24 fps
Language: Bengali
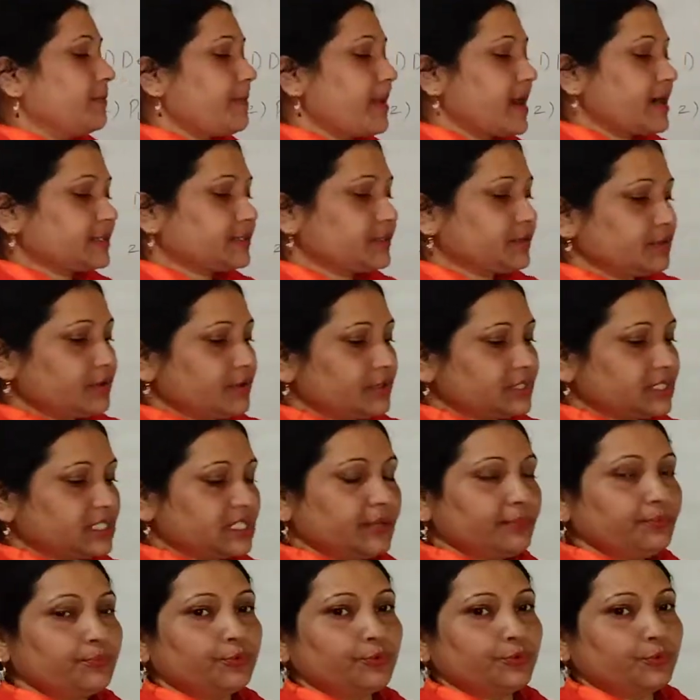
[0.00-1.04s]
পার্সন
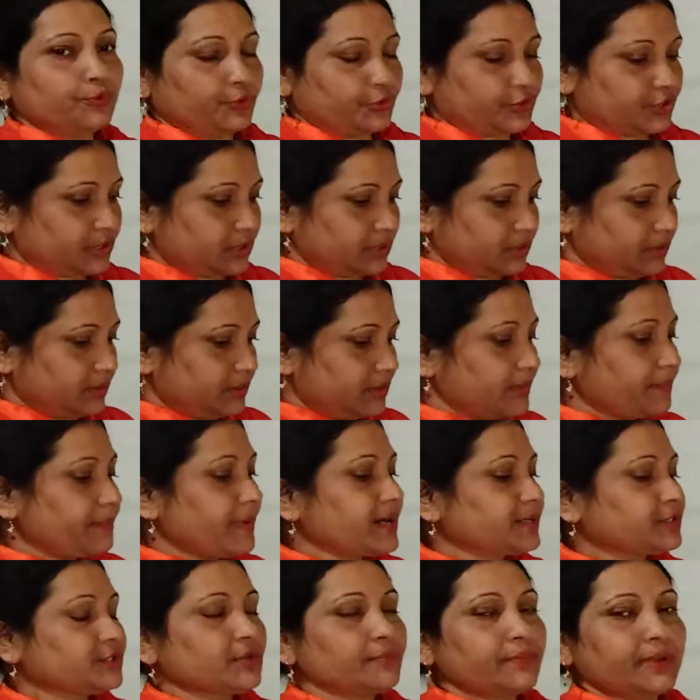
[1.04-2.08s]
হচ্ছে পুরুষ
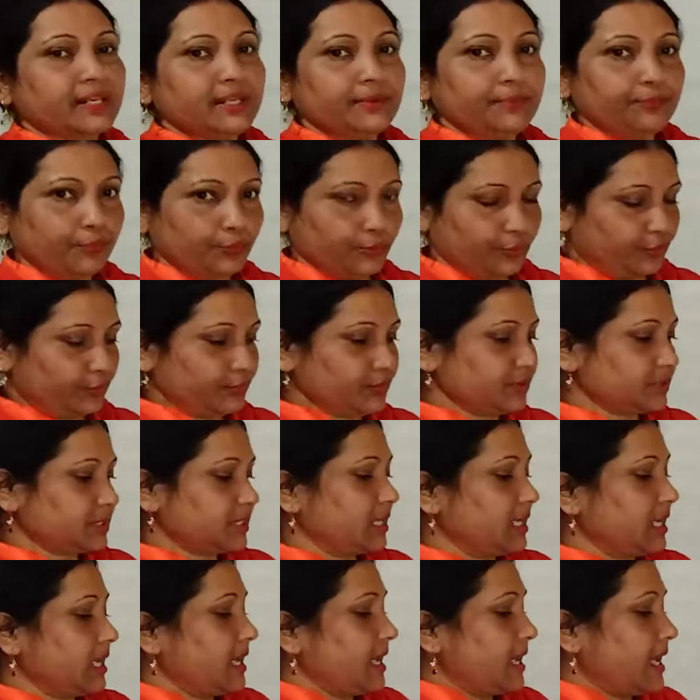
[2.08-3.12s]
পার্সন মানে পুরুষ
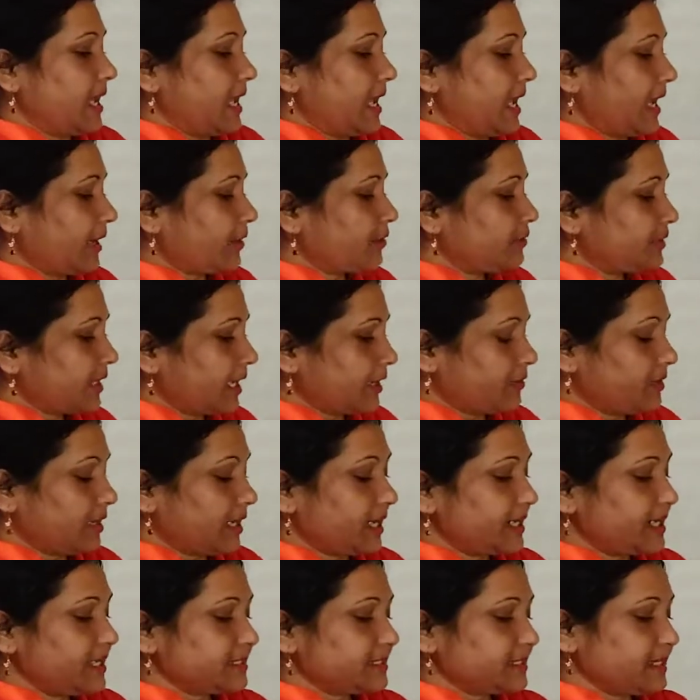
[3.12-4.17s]
এখন দেখো
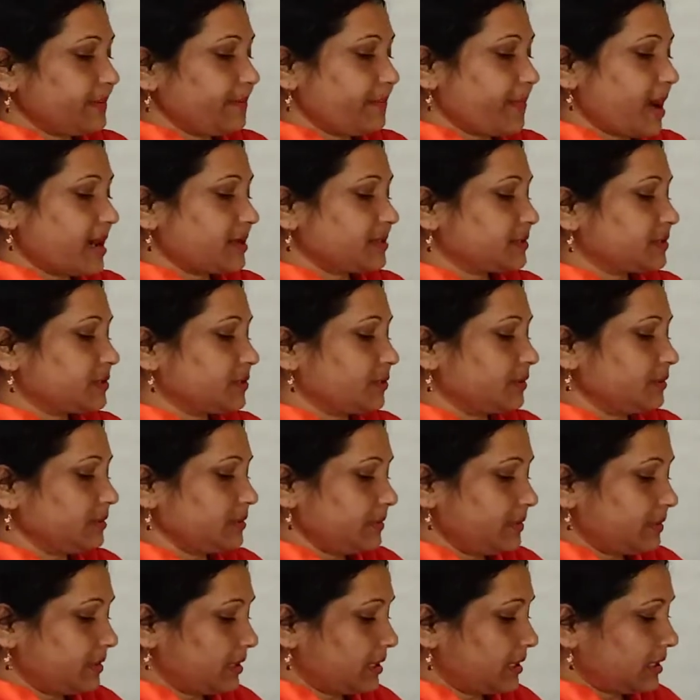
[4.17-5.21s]
এখানে আছে পার্সন
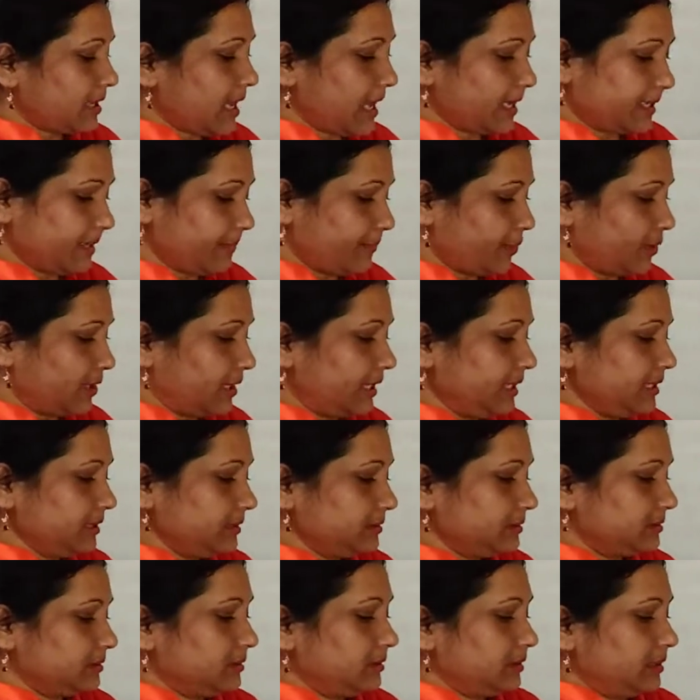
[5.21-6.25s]
কাকে বলে
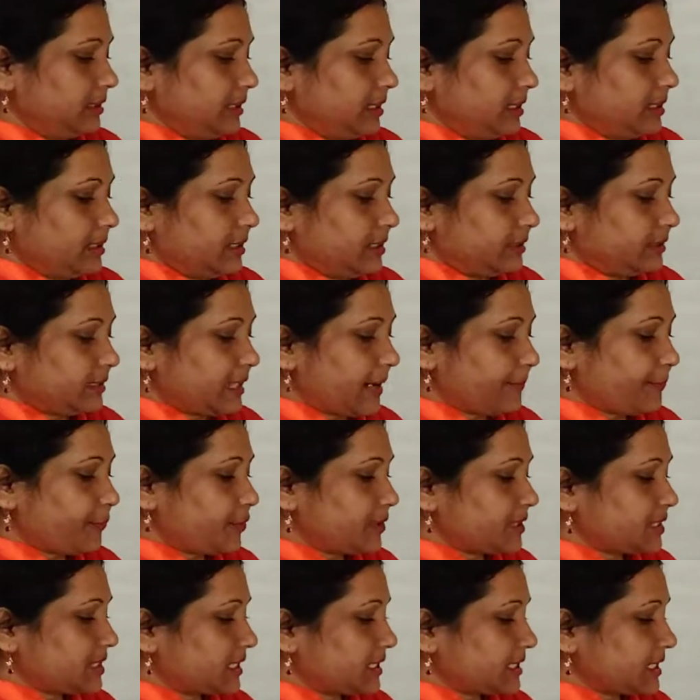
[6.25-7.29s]

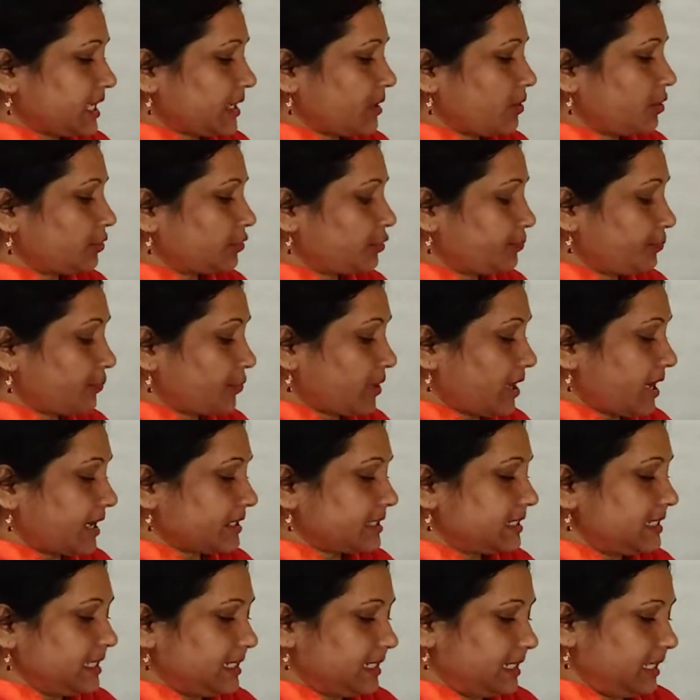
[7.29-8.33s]
তারপরে সেটা কত প্রকার
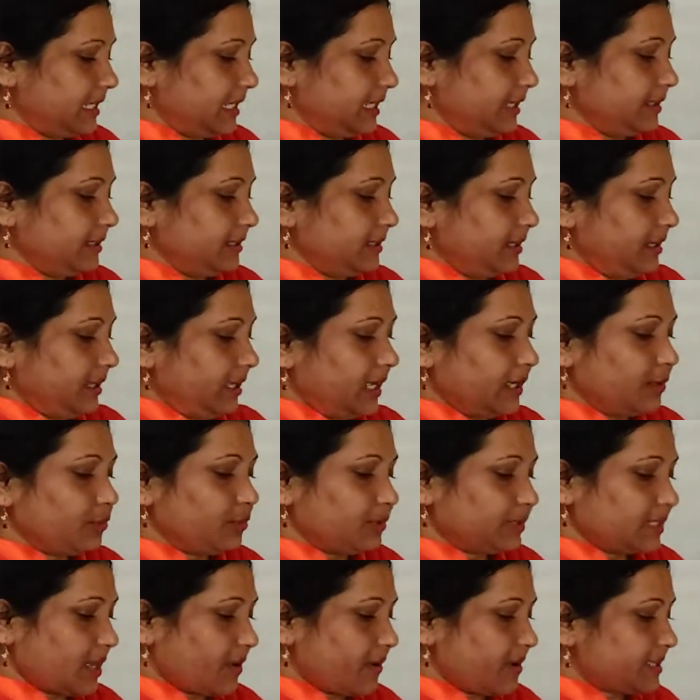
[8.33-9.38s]
কি কি
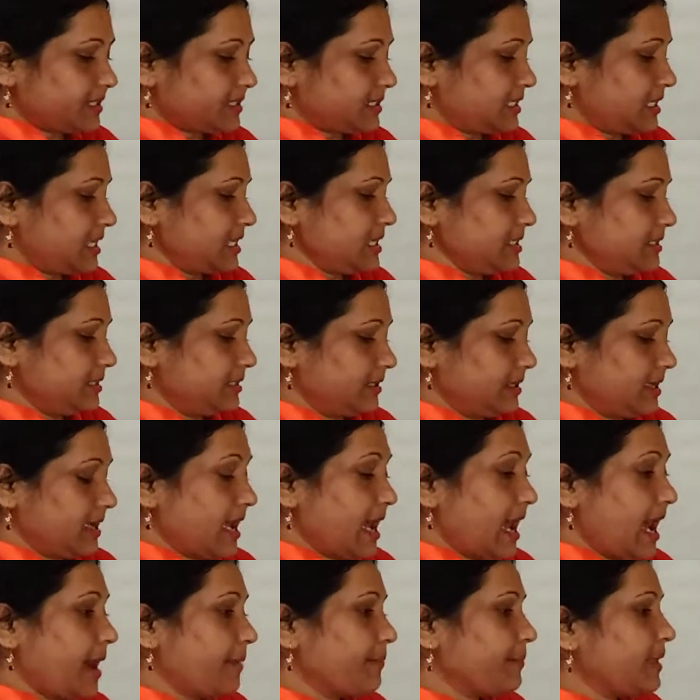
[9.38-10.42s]
এগুলো দেওয়া আছে
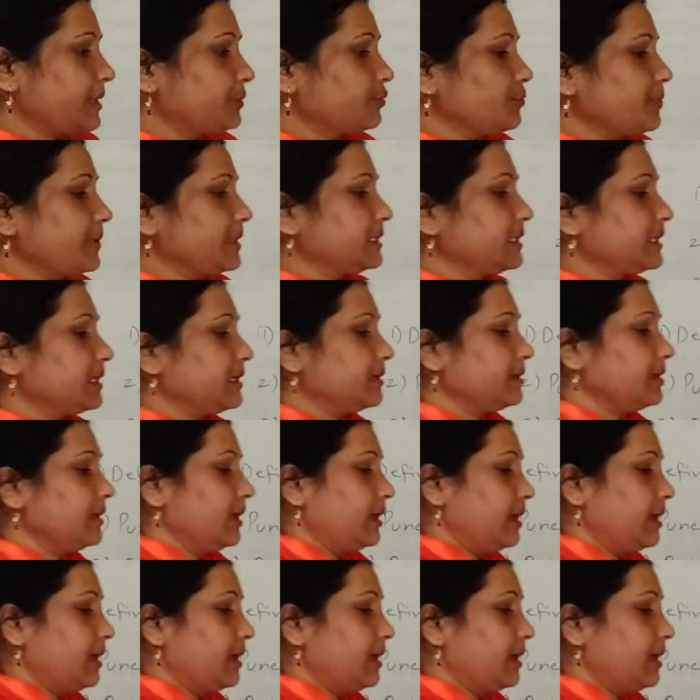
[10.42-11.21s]
আমরা তোমাদের